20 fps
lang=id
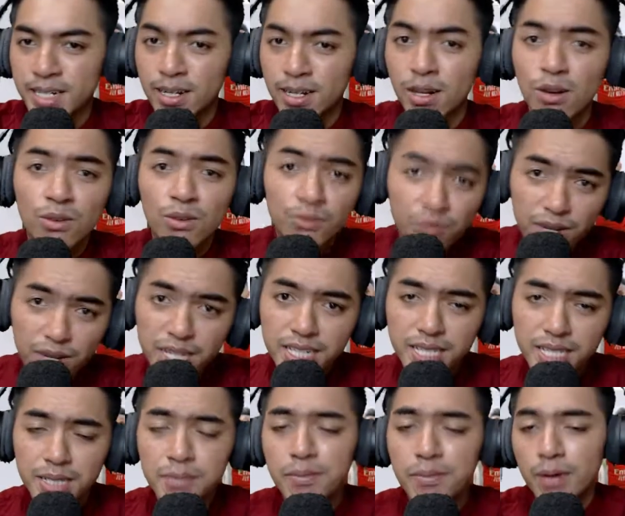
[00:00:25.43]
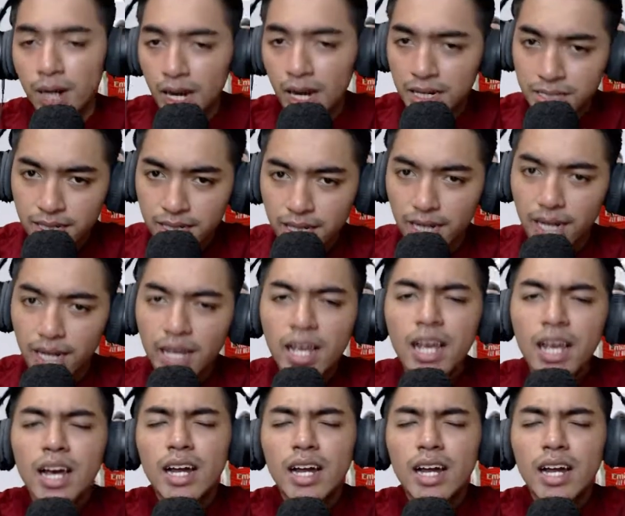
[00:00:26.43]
channel Ferry Pradana